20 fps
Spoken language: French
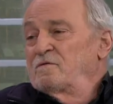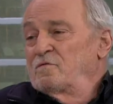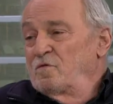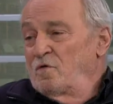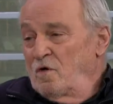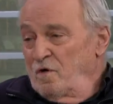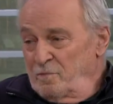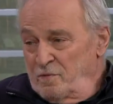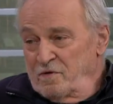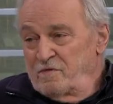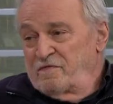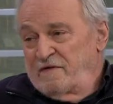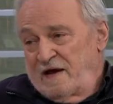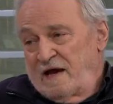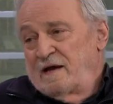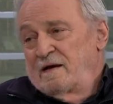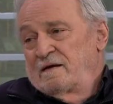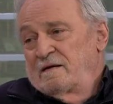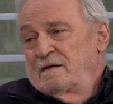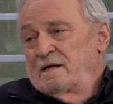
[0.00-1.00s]
où on peut le
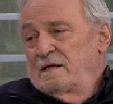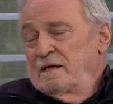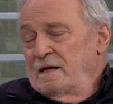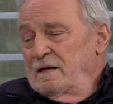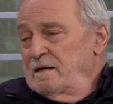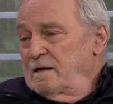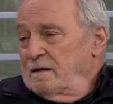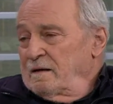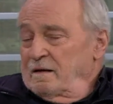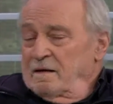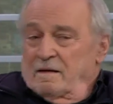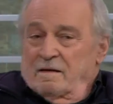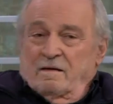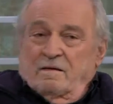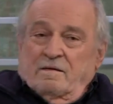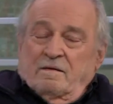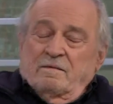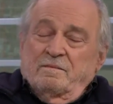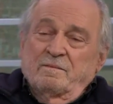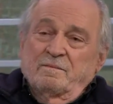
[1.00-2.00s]
faire.
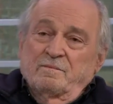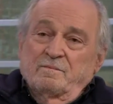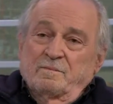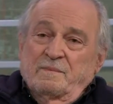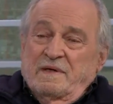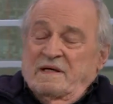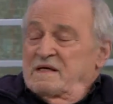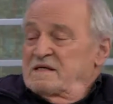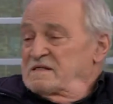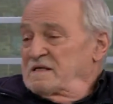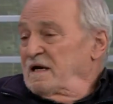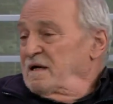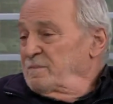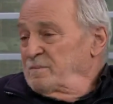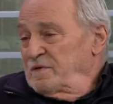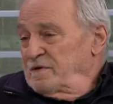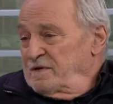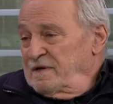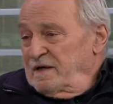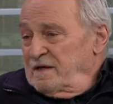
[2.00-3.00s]
Euh, par
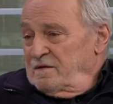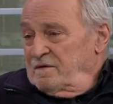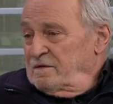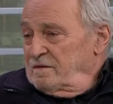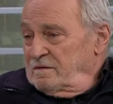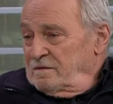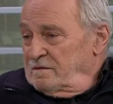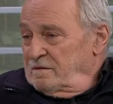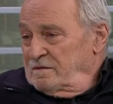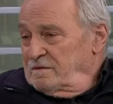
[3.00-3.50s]
exemple, dans le,